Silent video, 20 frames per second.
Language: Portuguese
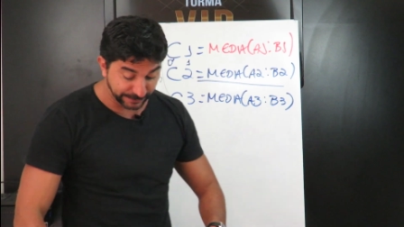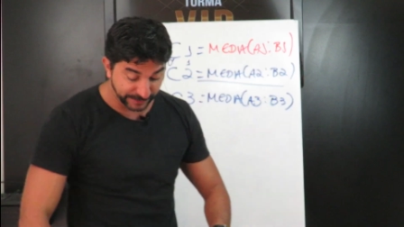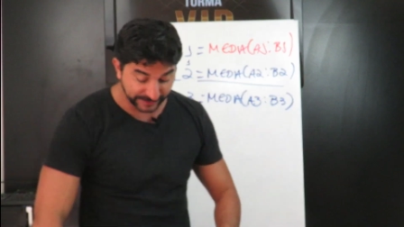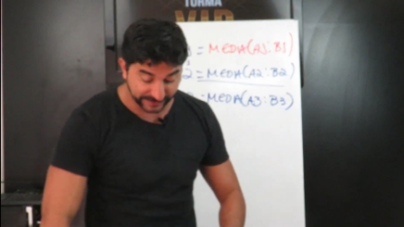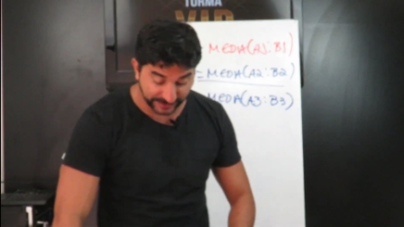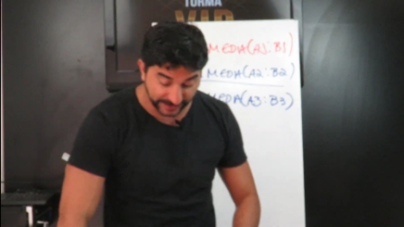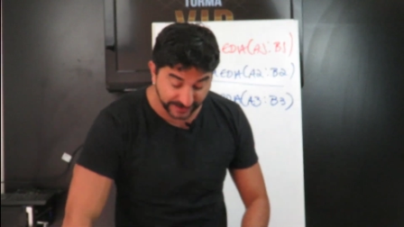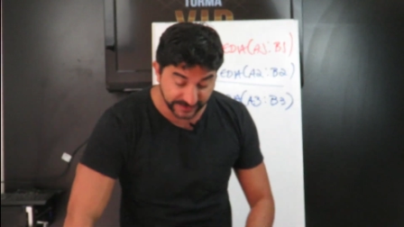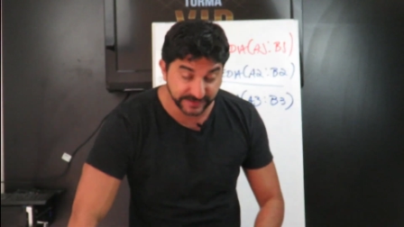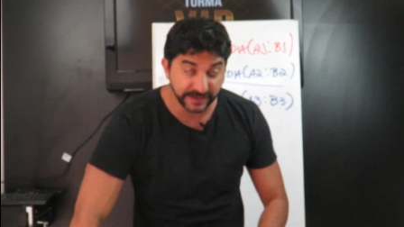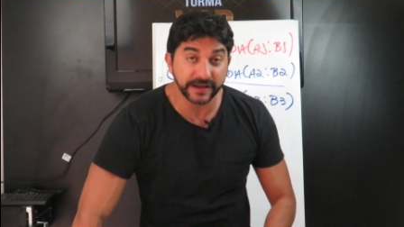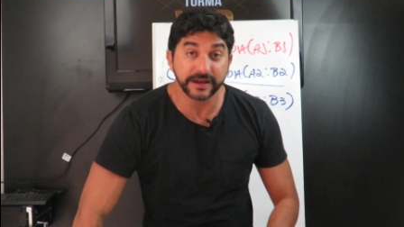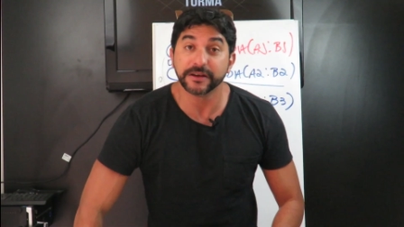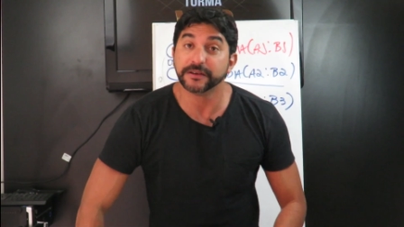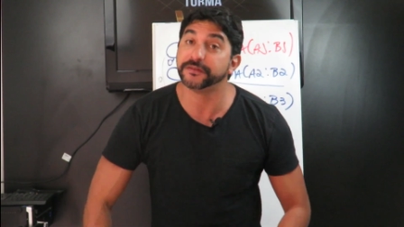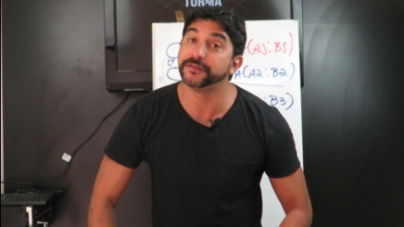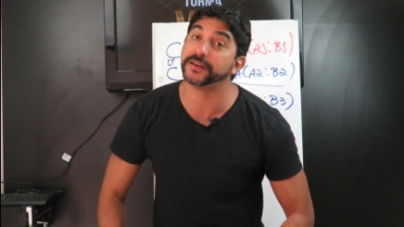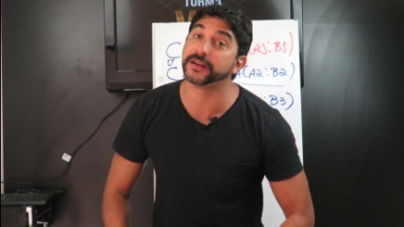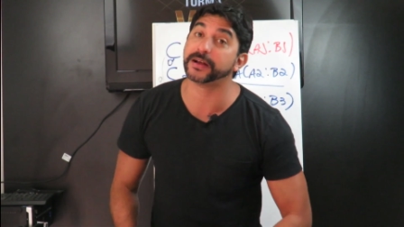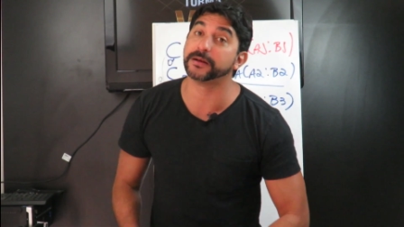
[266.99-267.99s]
B3,
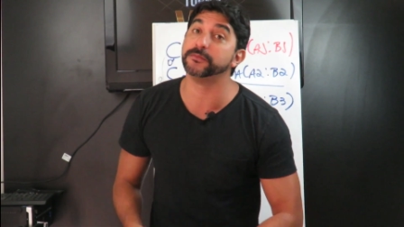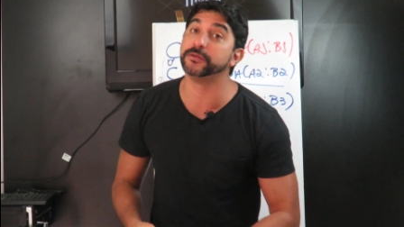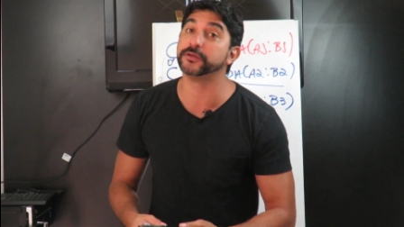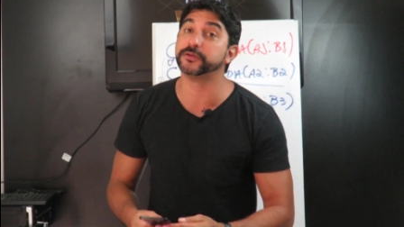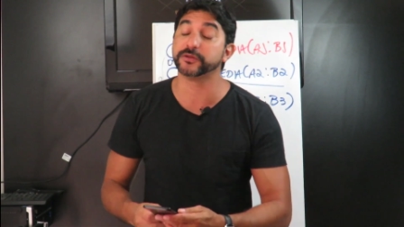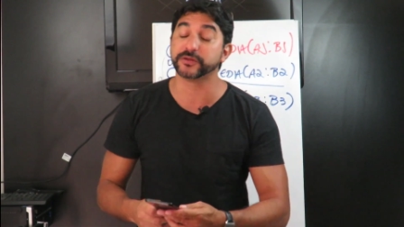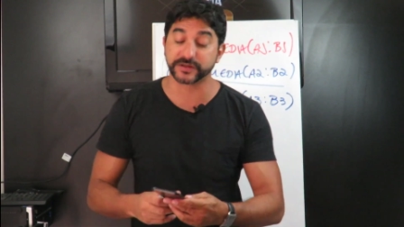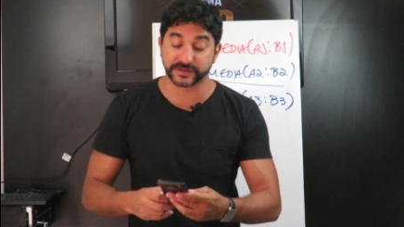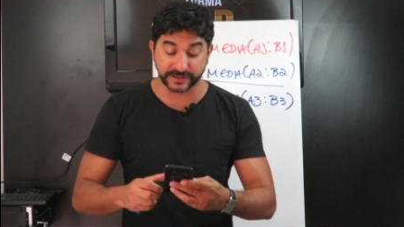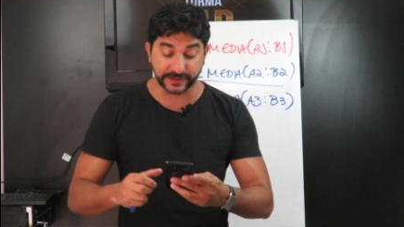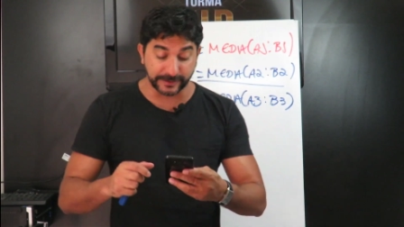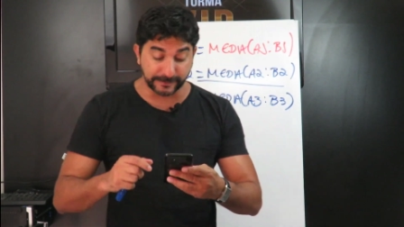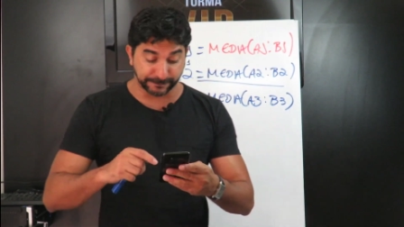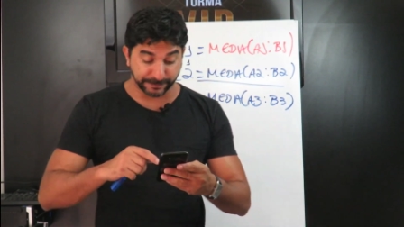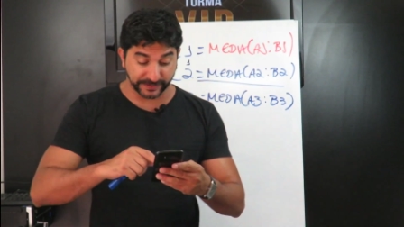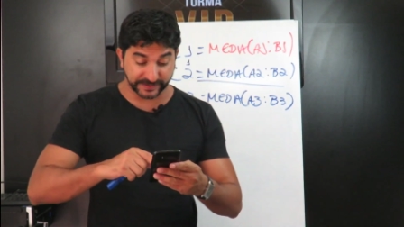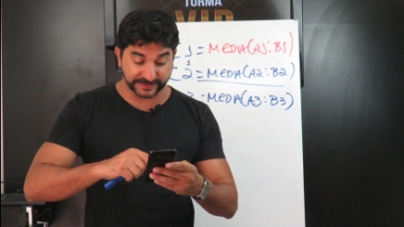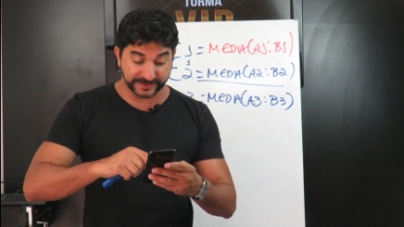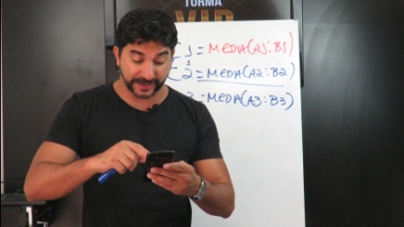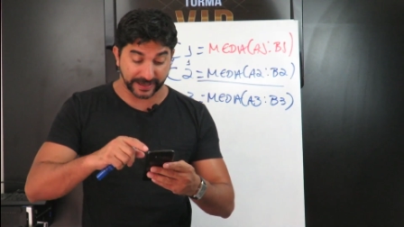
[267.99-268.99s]
fica muito simples,